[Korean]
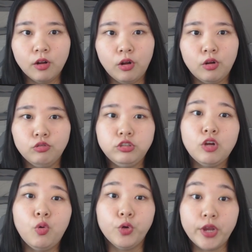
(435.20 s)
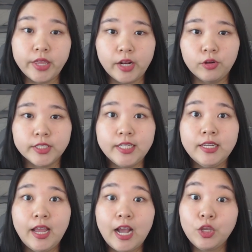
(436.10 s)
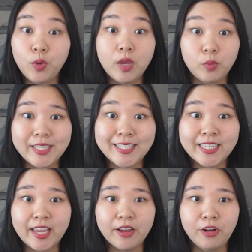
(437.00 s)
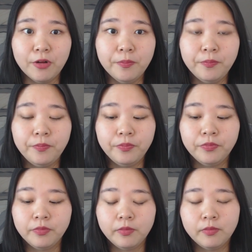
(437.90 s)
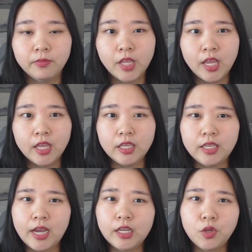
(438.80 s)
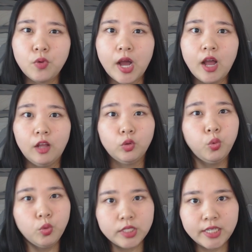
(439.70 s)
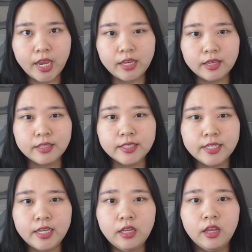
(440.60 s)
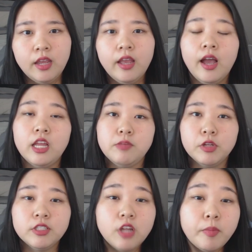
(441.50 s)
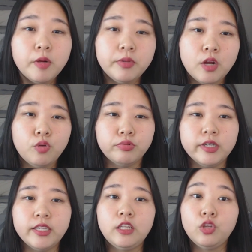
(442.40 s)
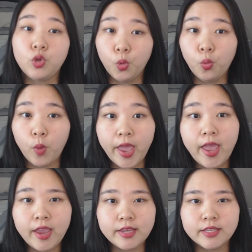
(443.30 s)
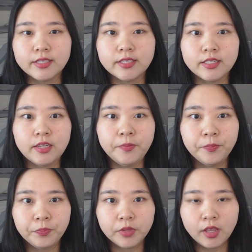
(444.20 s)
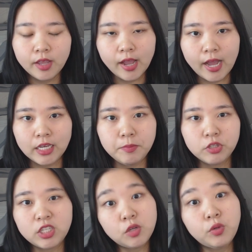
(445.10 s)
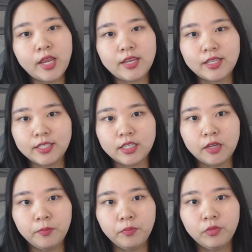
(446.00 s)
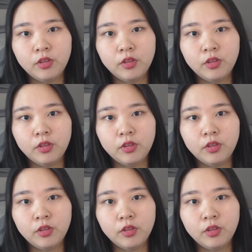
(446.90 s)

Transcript: 어, 우선 고려해야 될 것은 학교의 위치예요. 이 학교가 도시에 있는지 아니면 서버브라고 불리는 교외에 있는지 아니면 시골에 있는지